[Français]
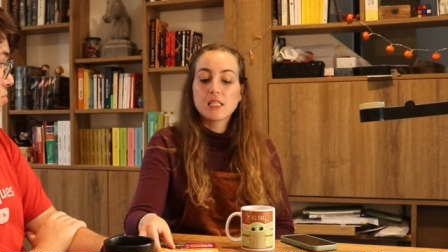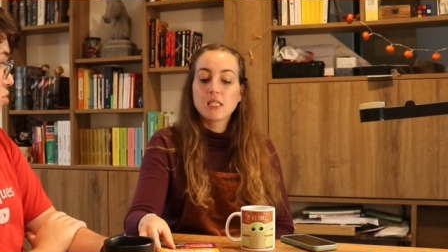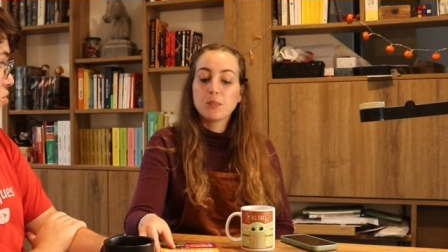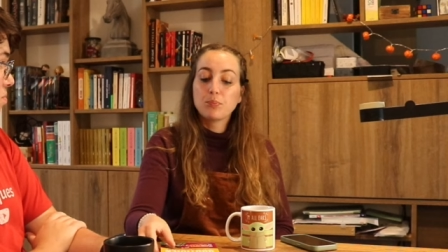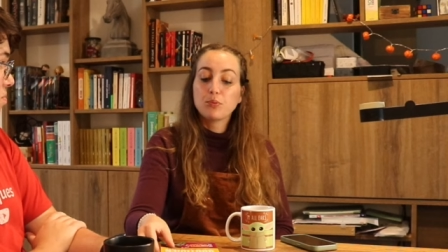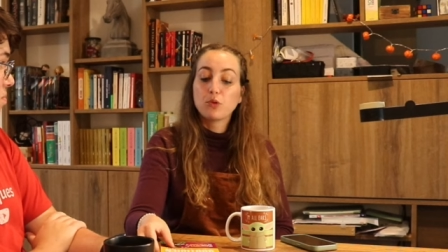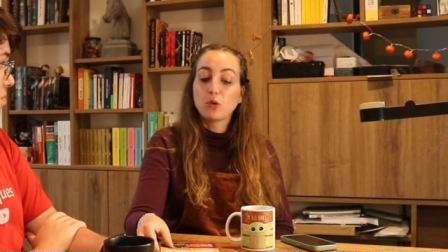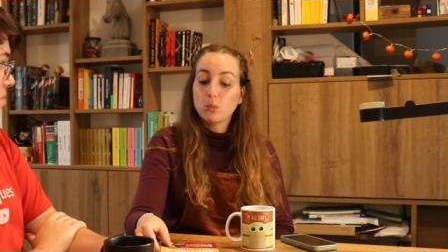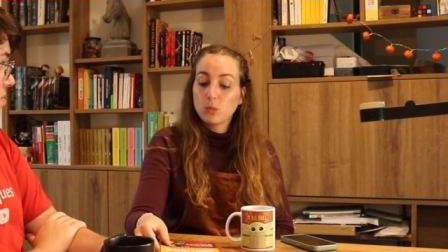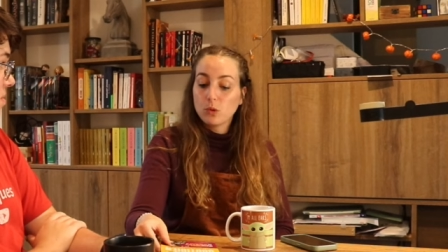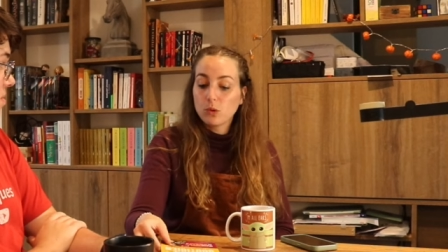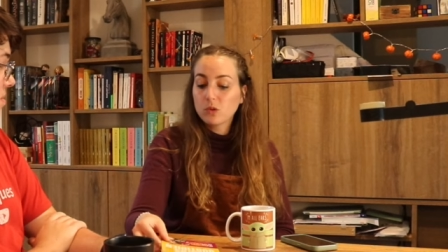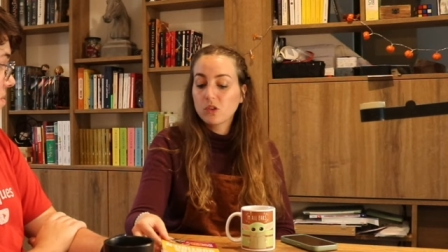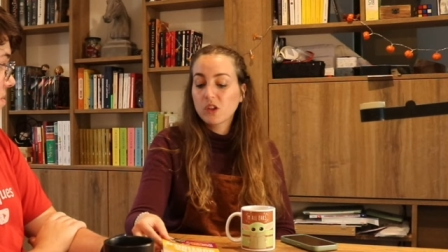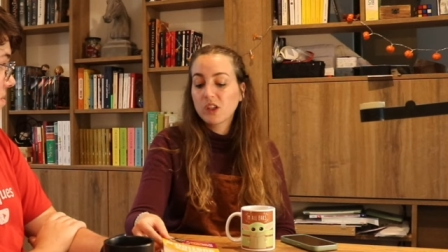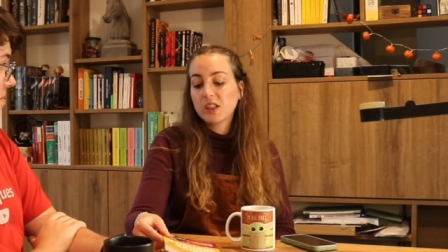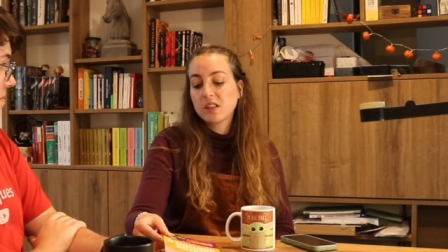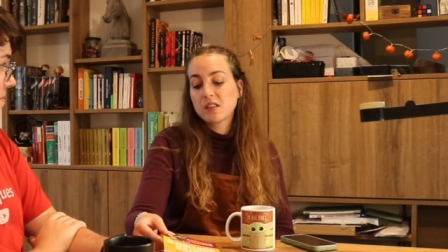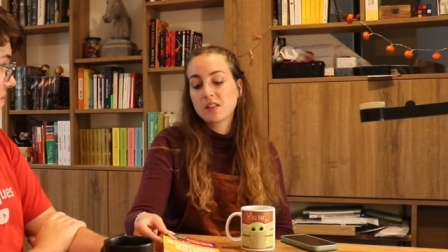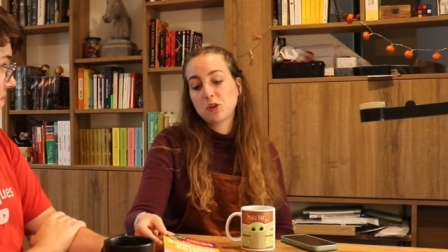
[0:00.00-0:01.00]
C'est pour
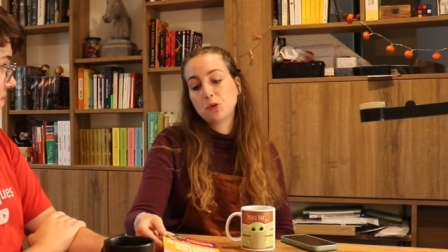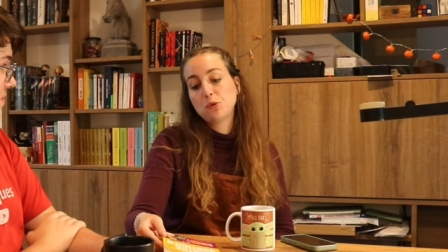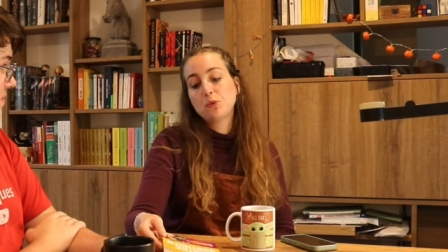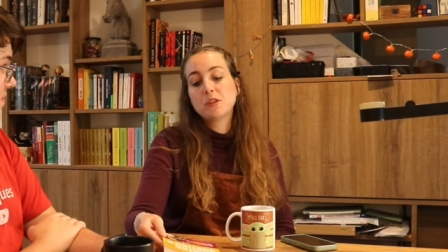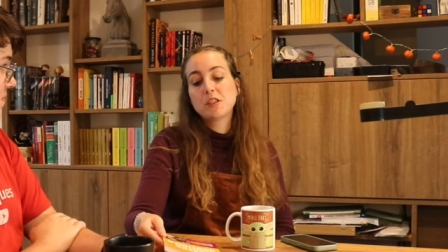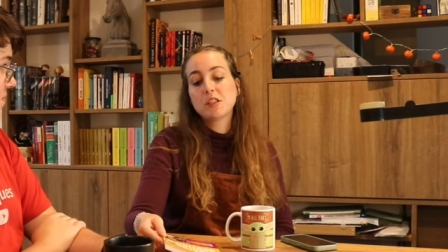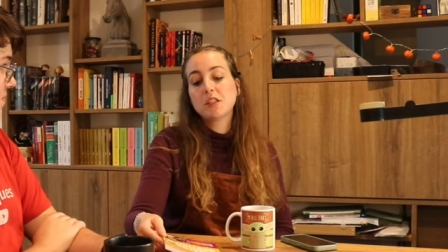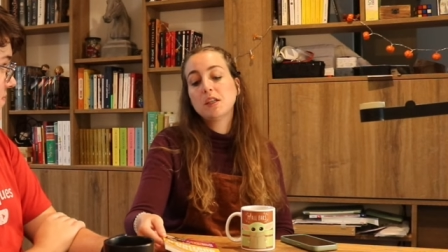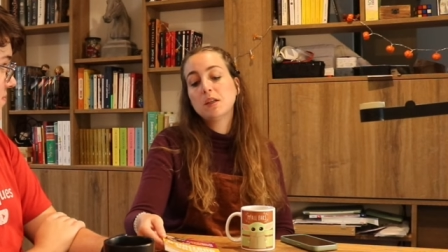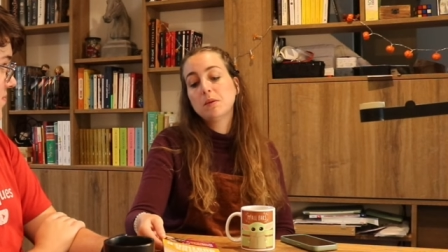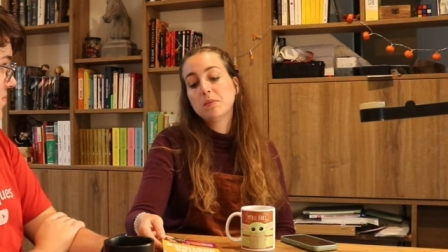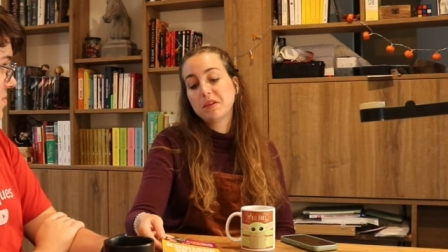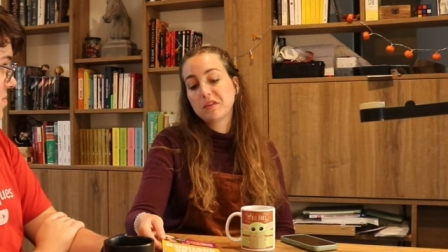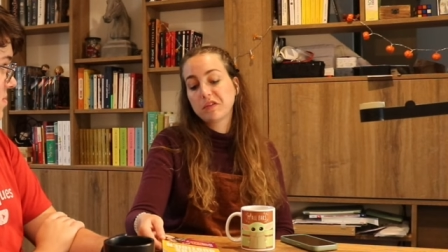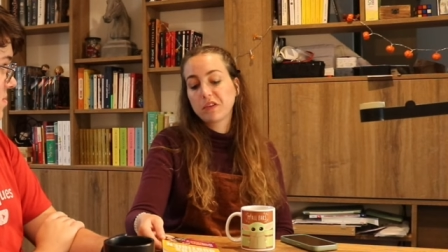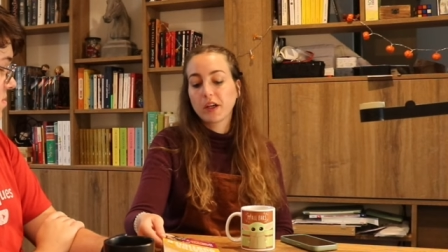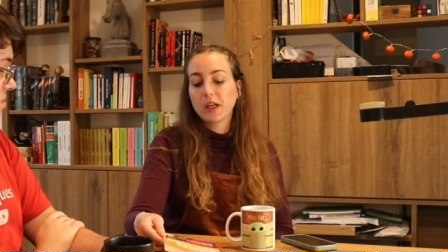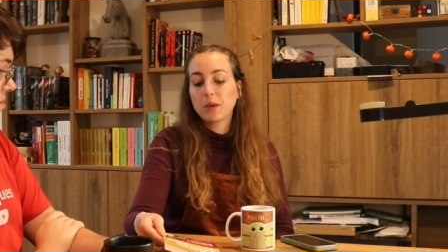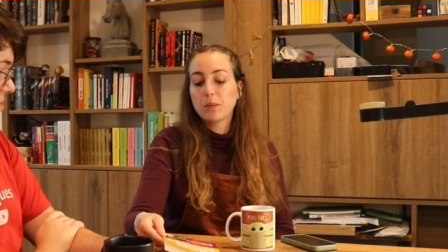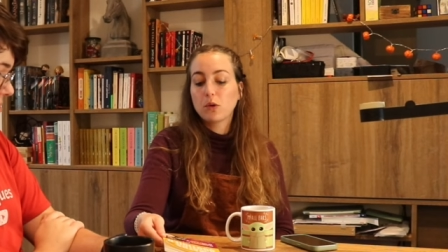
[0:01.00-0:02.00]
montrer que c'est utile, mais
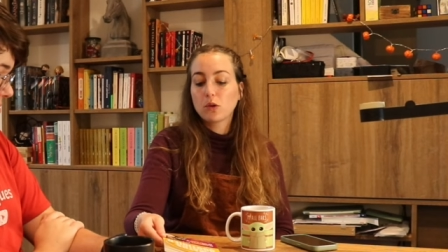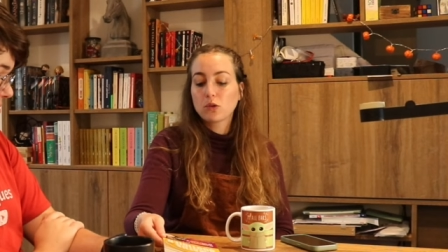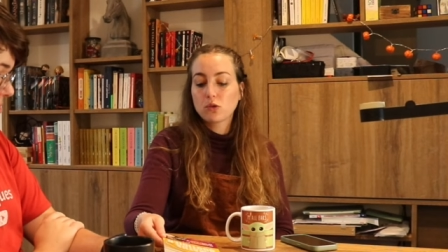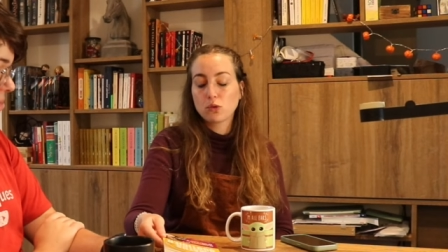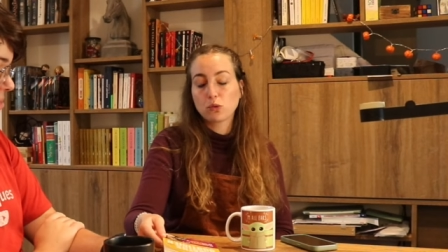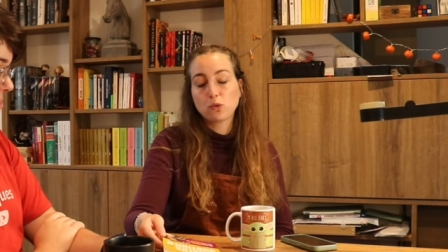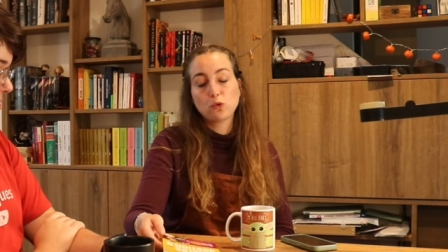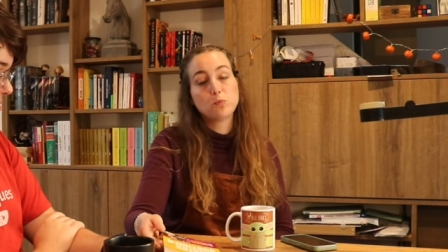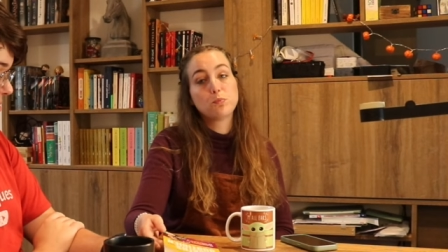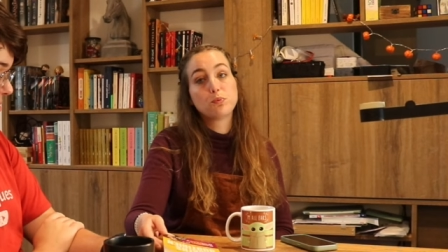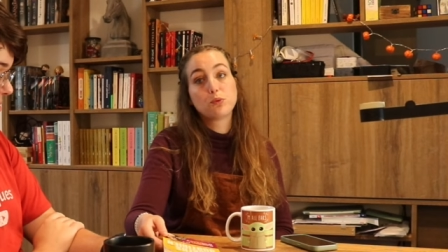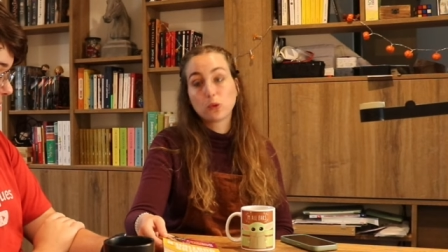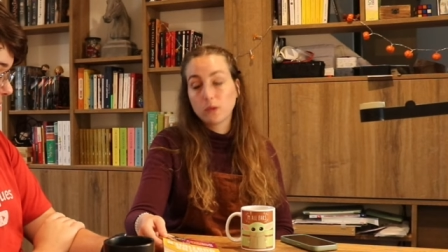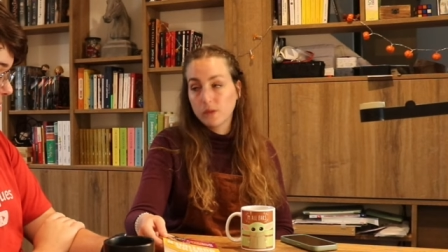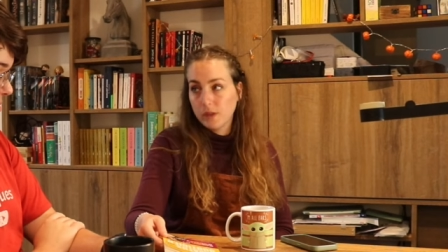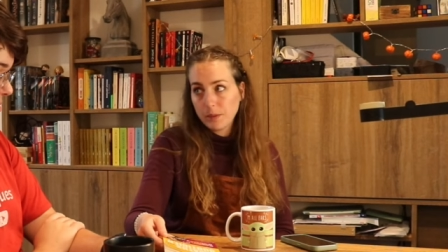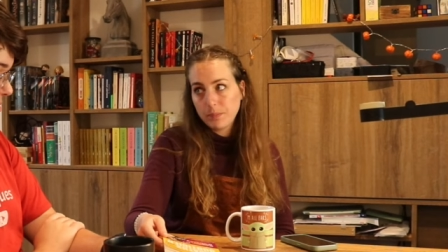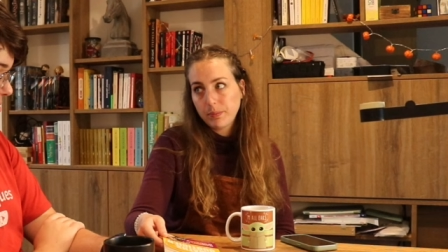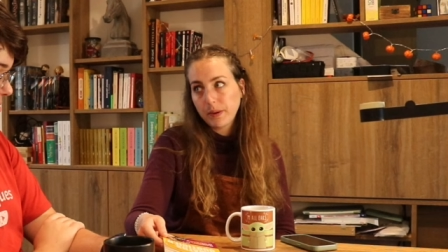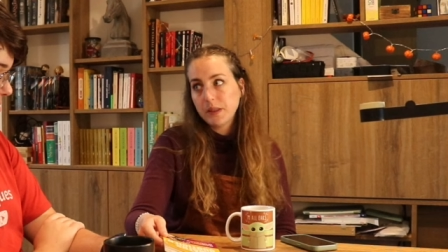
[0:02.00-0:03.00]
vraiment surtout pour
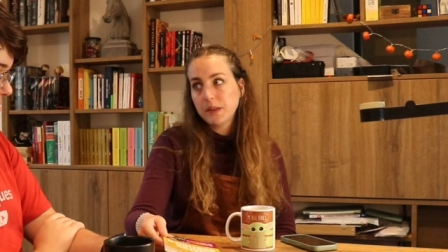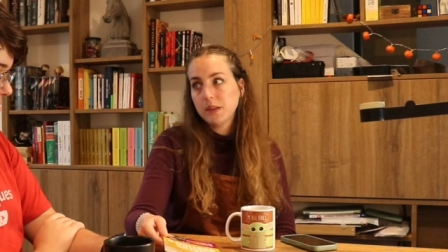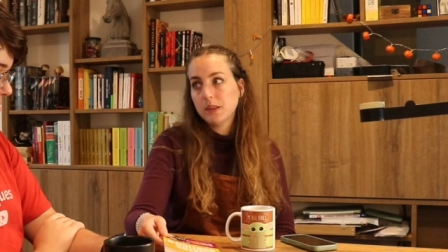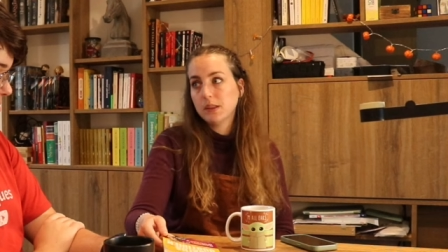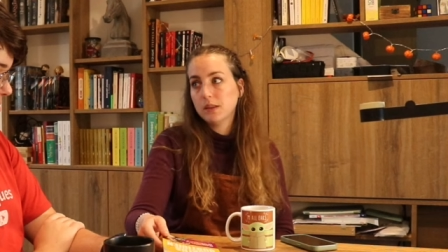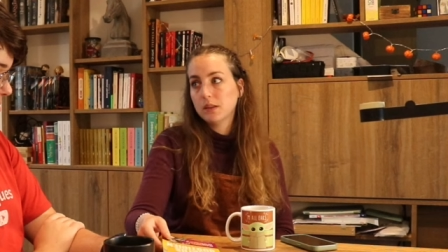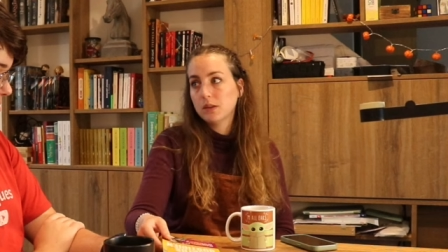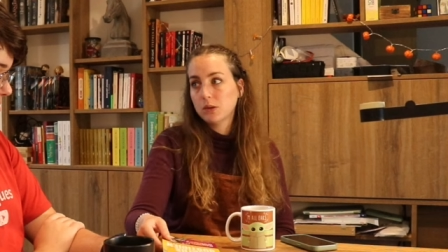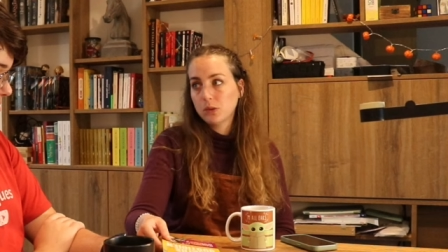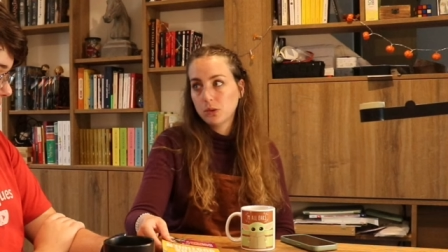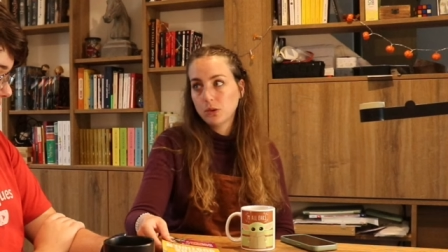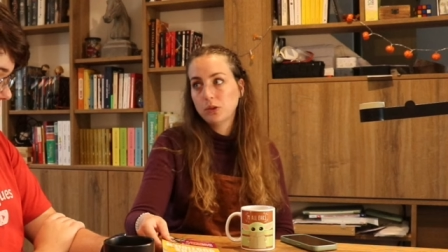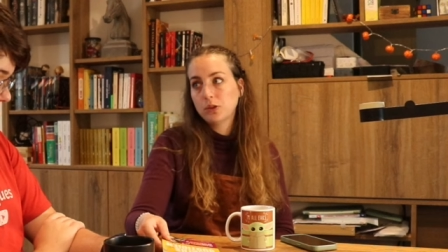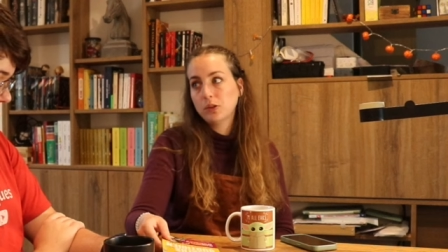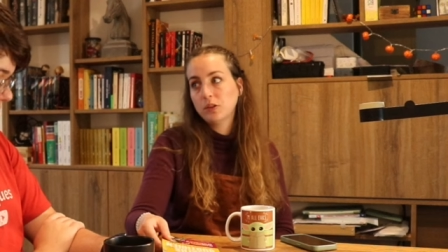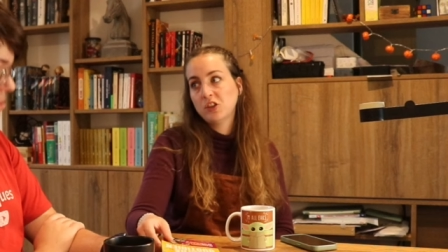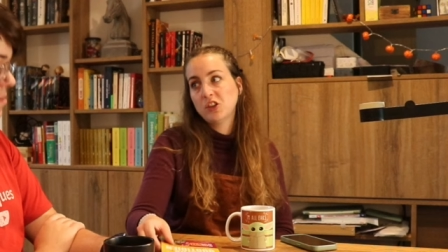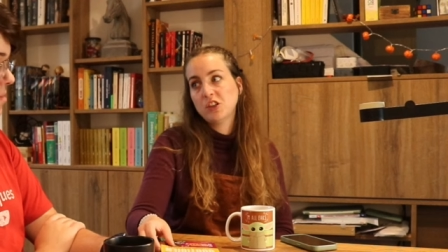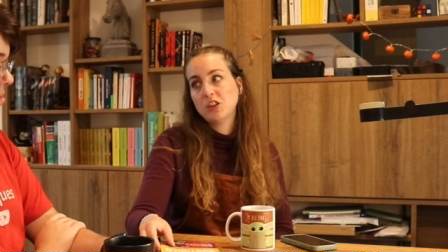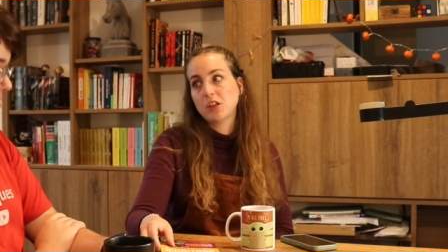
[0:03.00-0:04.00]
dépanner au
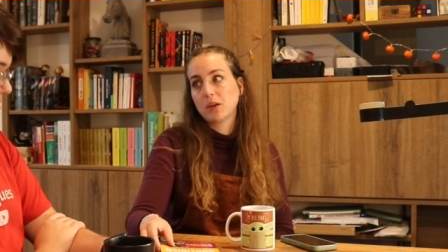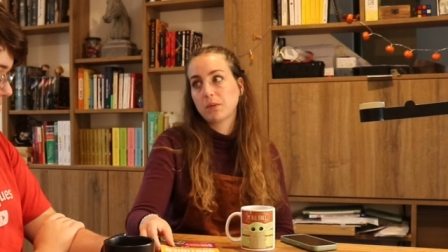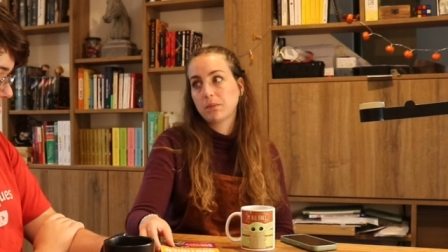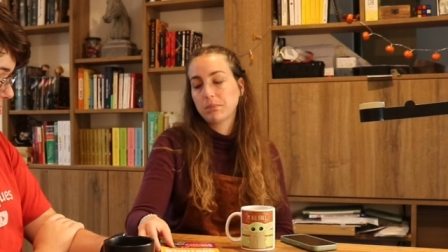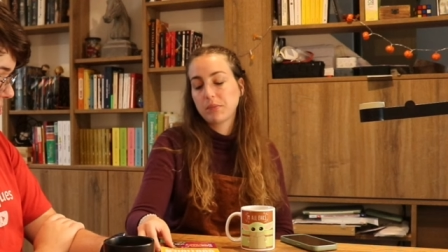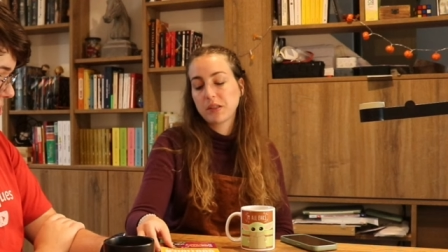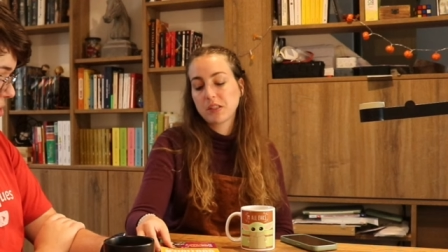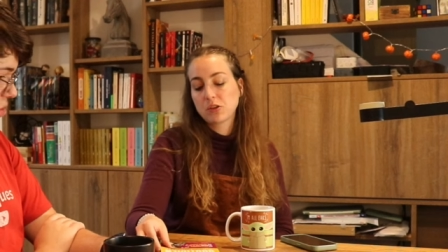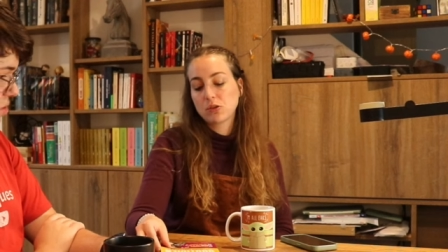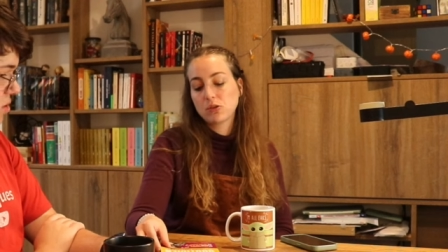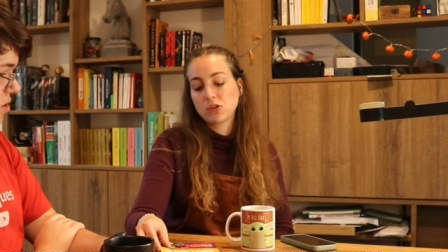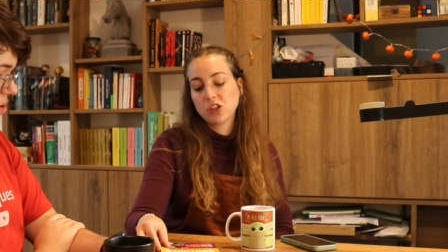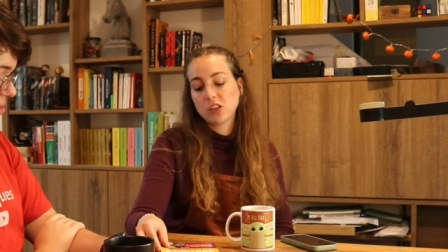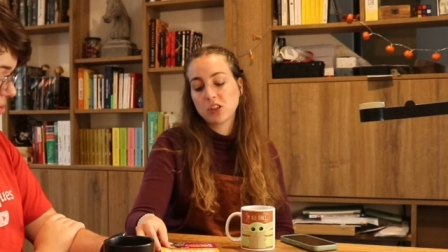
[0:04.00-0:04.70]
quotidien. Parce que